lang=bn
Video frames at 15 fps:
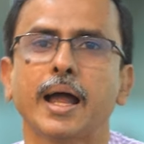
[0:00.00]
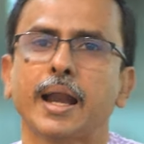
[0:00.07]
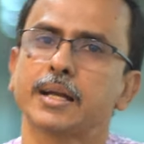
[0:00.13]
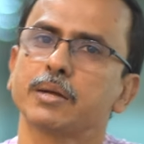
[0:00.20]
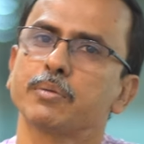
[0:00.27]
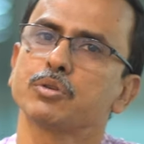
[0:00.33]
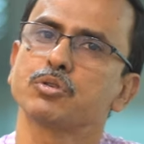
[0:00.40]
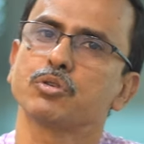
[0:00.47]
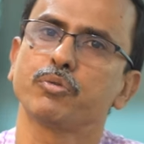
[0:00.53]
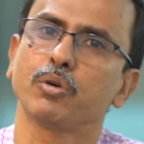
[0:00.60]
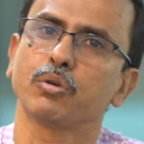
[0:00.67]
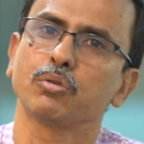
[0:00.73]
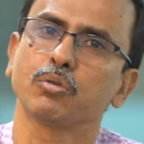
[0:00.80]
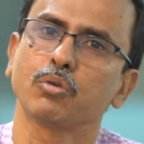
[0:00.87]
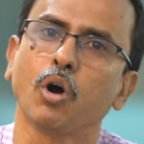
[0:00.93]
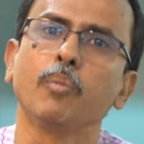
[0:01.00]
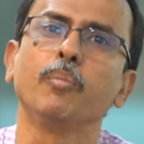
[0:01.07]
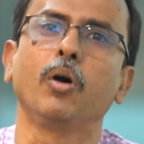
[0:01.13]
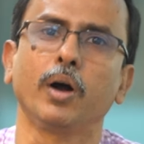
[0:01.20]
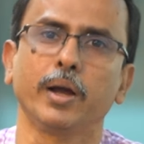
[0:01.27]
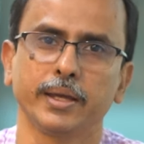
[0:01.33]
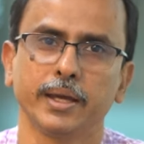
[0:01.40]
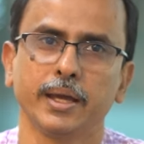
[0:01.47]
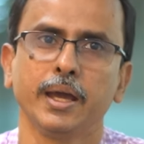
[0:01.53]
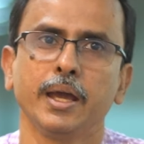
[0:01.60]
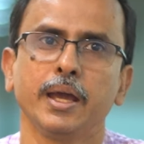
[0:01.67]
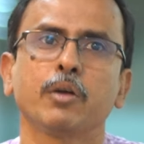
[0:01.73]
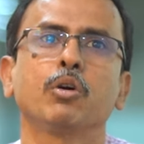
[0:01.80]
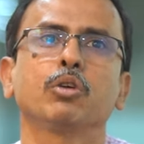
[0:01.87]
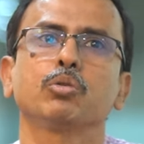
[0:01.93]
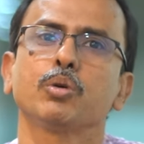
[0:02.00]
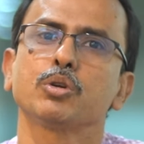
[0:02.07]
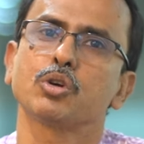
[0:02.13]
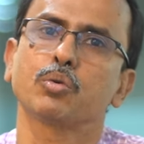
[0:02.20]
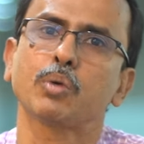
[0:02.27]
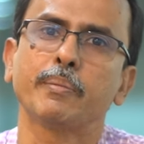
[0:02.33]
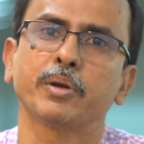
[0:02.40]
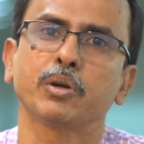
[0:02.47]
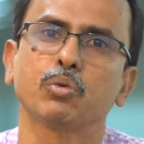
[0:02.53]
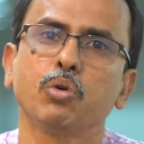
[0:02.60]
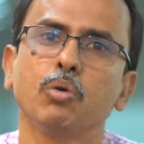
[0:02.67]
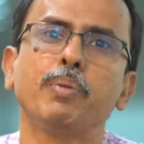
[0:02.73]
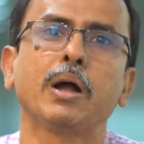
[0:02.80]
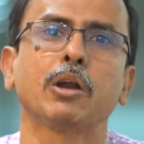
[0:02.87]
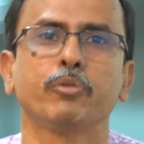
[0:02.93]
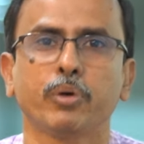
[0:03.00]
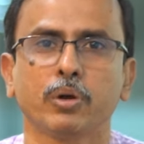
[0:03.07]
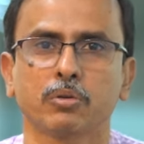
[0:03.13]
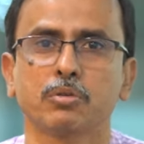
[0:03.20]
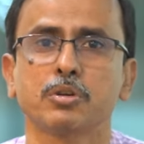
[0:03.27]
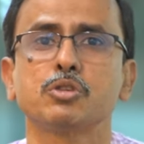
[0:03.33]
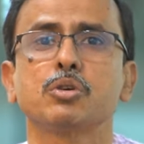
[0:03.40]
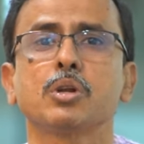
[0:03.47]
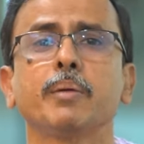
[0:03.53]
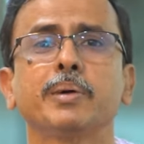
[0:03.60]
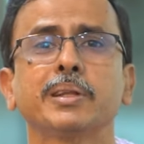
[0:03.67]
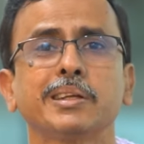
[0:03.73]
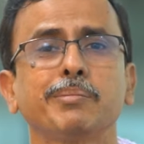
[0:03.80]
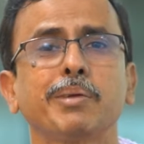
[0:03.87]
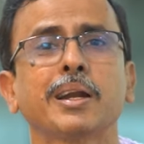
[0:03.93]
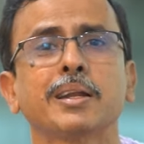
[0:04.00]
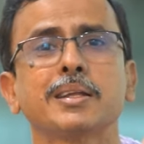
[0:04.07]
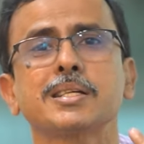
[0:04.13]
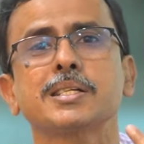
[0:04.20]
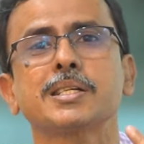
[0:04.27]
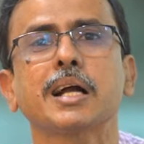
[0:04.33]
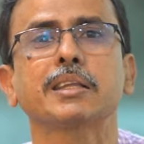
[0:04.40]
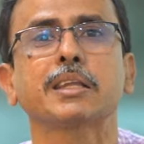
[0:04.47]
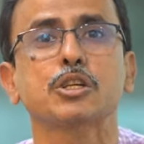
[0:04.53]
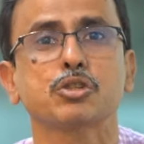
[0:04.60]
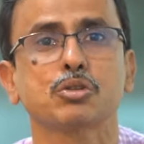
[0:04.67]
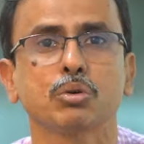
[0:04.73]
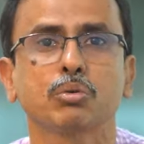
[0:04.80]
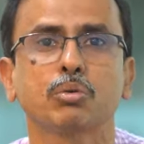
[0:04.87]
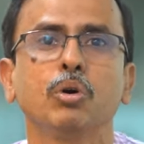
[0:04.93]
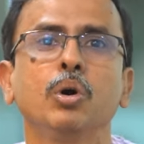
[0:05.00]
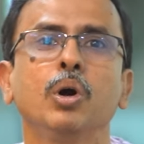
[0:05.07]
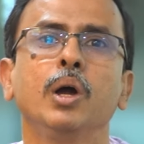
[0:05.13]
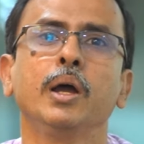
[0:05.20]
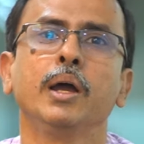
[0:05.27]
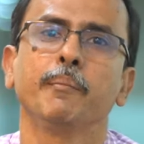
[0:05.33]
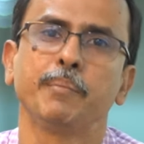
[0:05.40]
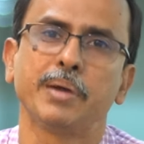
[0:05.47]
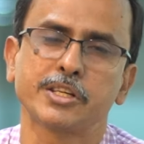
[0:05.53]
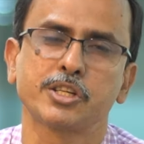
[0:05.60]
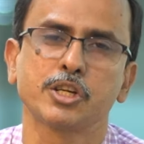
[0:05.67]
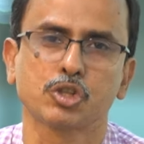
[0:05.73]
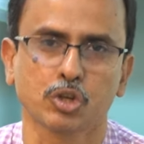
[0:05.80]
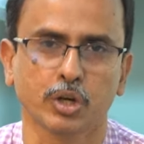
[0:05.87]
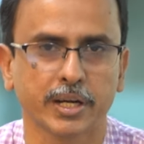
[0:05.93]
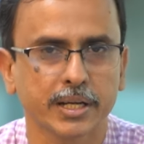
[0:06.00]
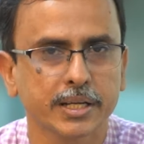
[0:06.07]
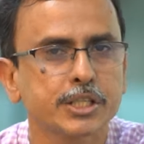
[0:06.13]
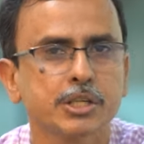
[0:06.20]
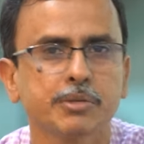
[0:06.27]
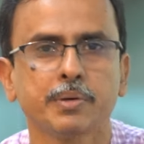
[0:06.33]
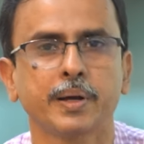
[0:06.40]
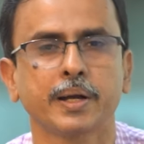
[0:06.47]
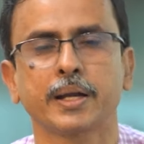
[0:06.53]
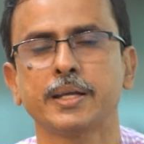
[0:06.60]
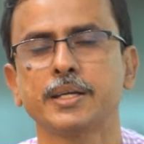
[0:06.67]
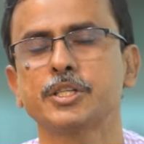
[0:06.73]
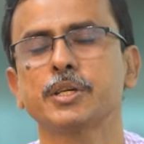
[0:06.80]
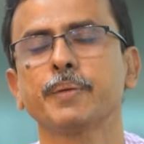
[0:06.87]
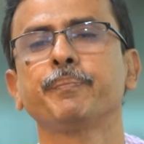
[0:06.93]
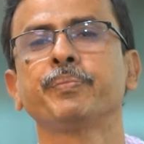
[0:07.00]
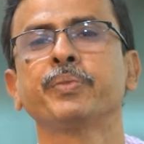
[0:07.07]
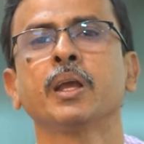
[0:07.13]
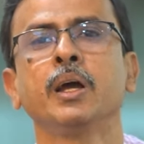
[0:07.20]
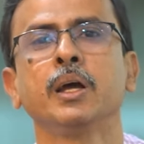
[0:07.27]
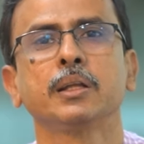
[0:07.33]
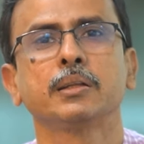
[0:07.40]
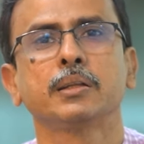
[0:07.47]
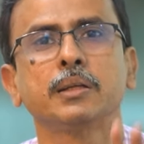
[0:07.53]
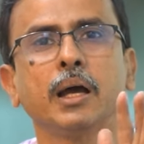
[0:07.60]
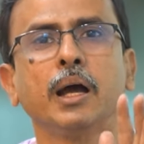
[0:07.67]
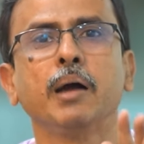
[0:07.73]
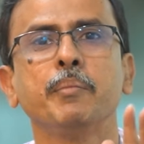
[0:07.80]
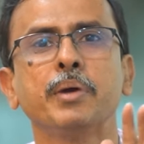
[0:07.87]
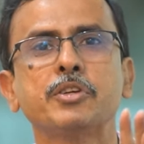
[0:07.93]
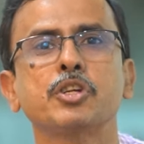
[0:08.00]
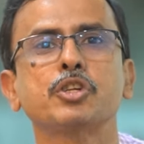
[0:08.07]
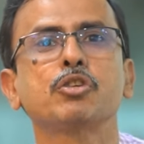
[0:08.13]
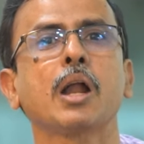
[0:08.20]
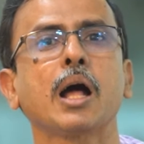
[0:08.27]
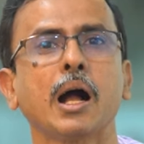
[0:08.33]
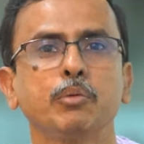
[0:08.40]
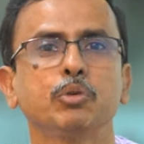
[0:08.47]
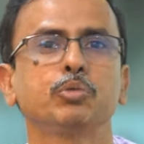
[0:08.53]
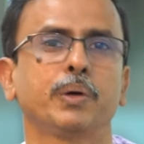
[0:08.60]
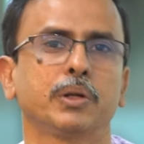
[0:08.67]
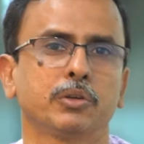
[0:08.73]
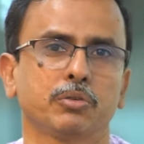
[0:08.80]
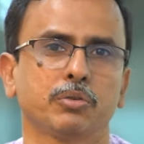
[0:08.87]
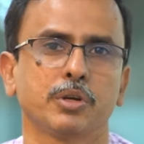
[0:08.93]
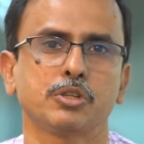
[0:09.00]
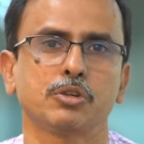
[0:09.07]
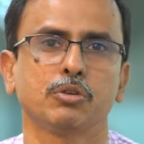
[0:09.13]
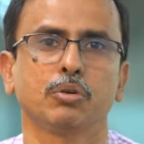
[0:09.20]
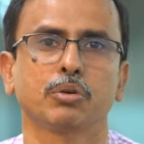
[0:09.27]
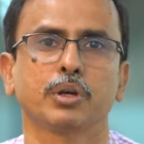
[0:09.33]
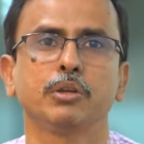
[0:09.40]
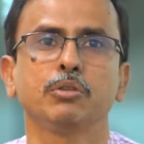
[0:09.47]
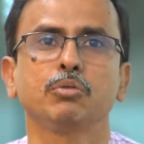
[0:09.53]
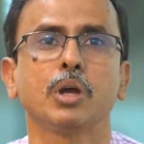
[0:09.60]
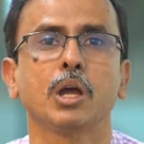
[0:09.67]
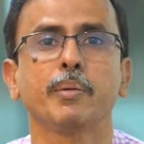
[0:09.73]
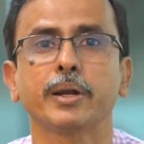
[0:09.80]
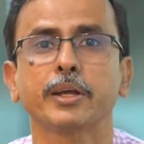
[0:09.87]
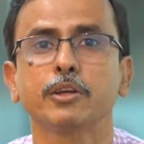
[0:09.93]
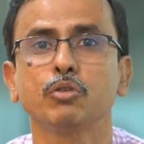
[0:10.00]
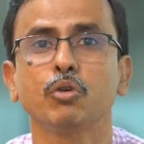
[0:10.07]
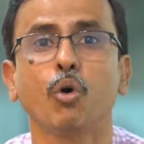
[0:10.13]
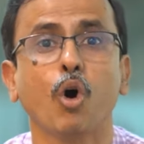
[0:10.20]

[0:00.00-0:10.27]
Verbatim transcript: আর একটা বছর ফলন কম হয় গত বছর আমের খুব ভালো ফলন হয়েছিল আমাদের বাংলাদেশে সাতাশ লক্ষ মেট্রিক টন এটা কৃষি বিভাগের হিসেব মেট্রিক টন আম উৎপাদন হয়েছিল কিন্তু এবার কিন্তু